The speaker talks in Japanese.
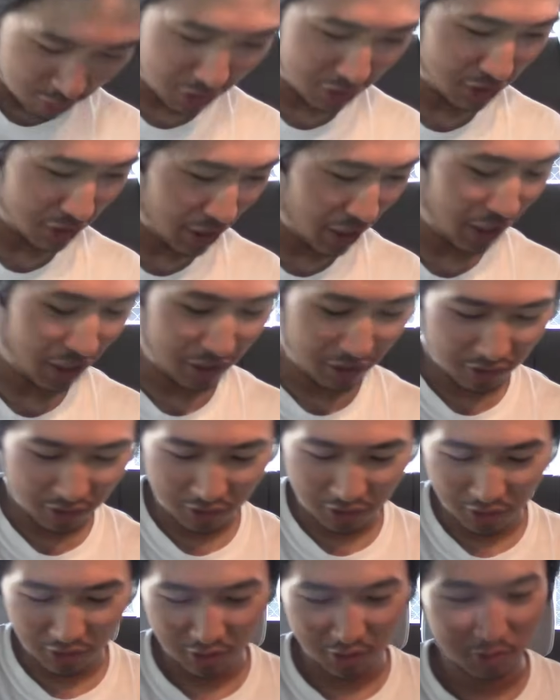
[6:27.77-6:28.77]
ですね
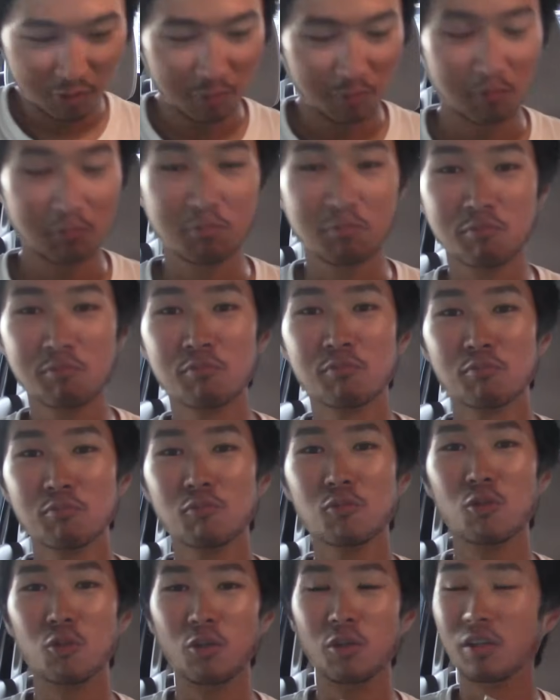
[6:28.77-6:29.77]

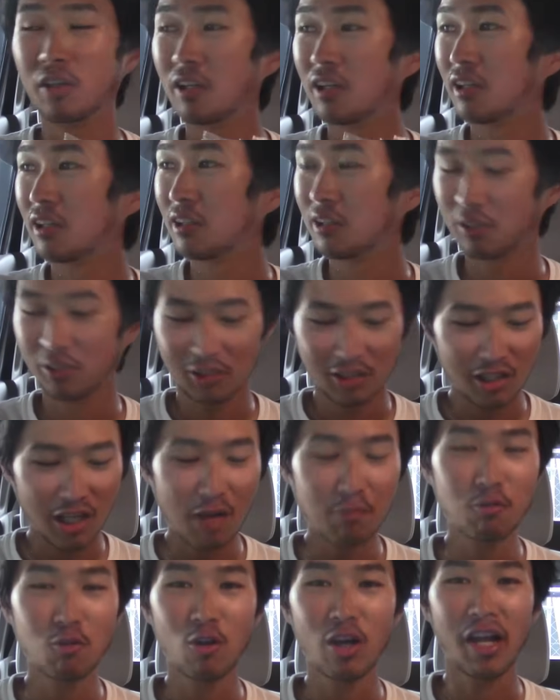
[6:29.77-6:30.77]
もう
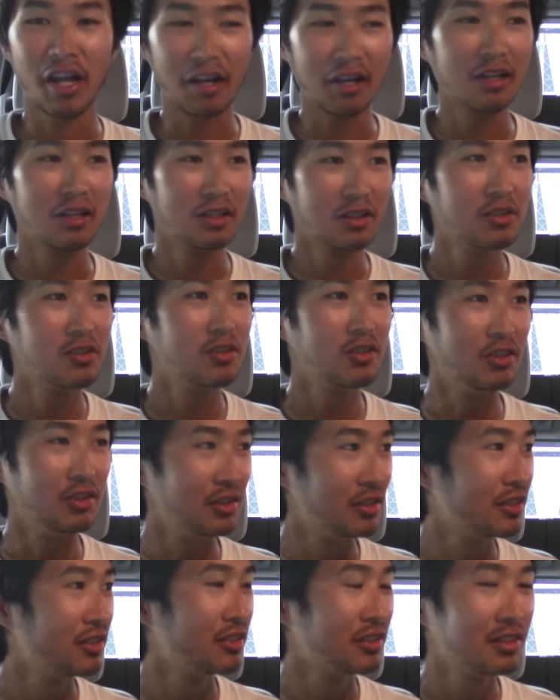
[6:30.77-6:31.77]
やむもや
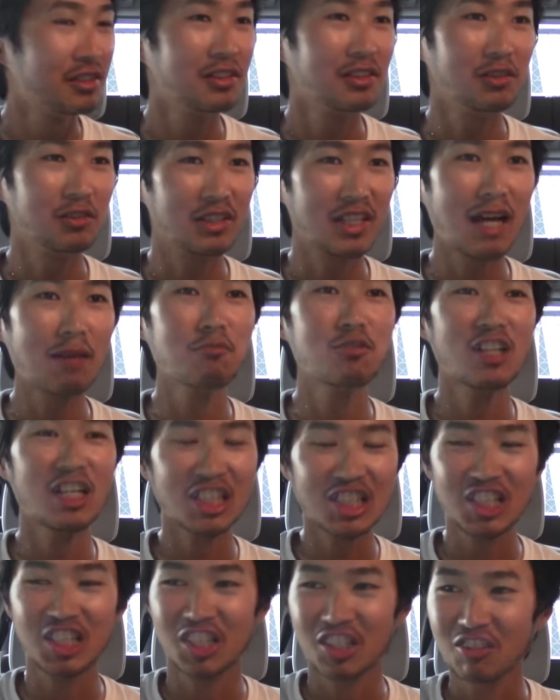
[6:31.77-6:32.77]
やむな
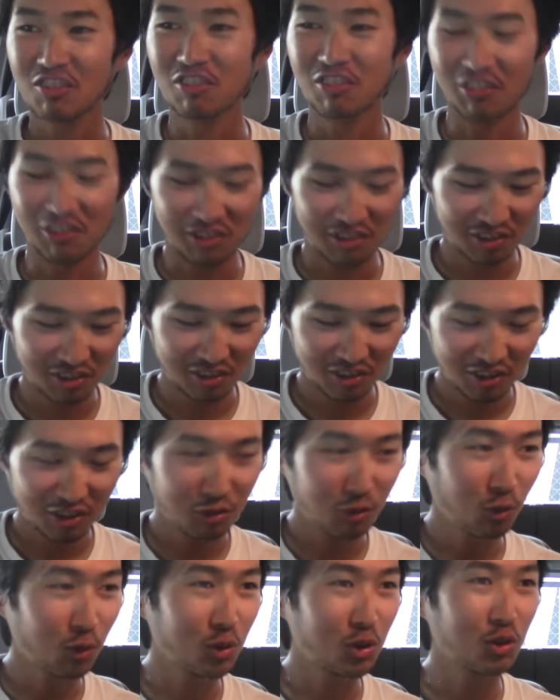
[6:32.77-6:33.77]
し、うん、
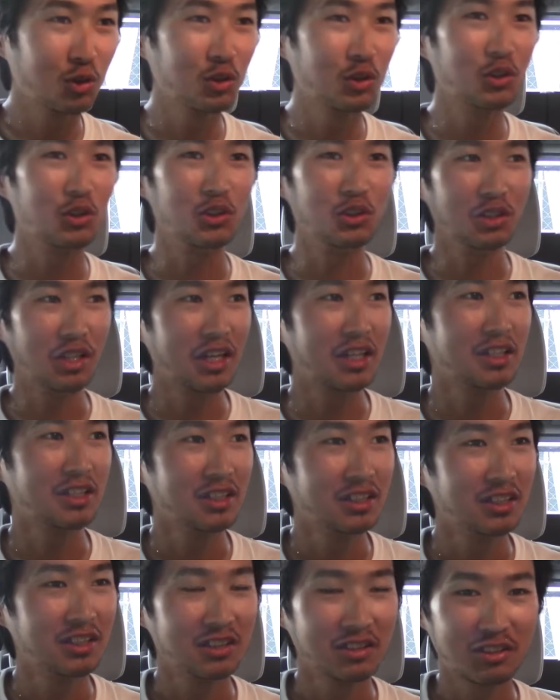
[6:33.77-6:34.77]
東京グールで
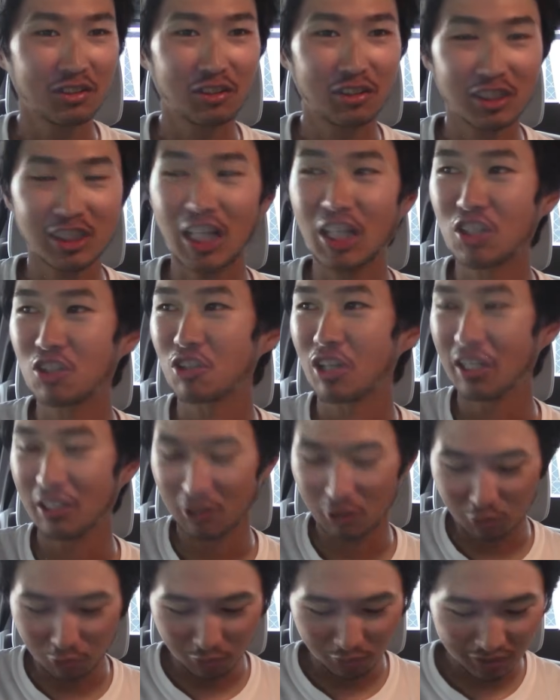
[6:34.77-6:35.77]
最終回
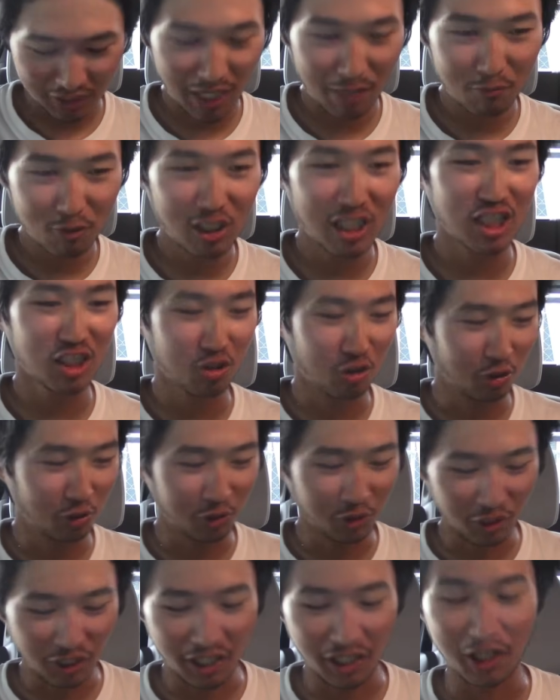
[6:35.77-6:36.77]
ということやむなしという
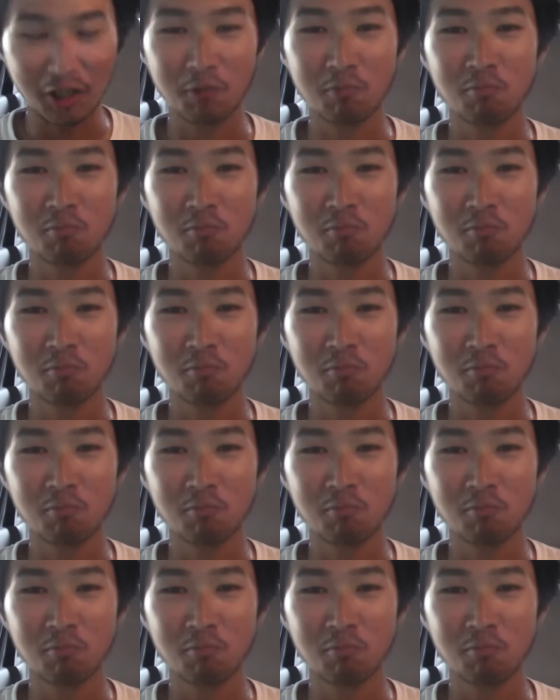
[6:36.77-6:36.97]
ことで